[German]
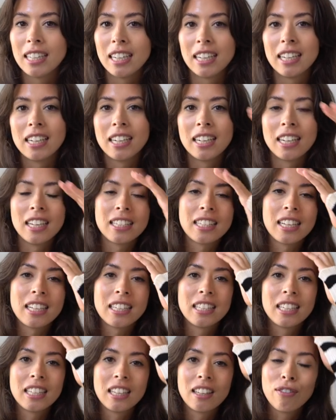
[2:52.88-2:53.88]
Denn es
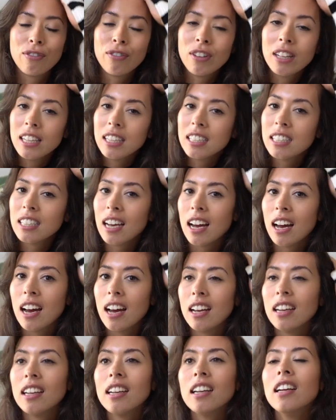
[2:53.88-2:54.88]
hat sich viel
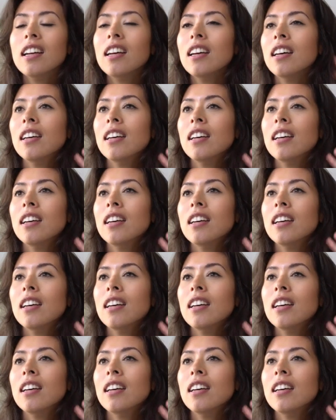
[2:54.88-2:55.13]
getan.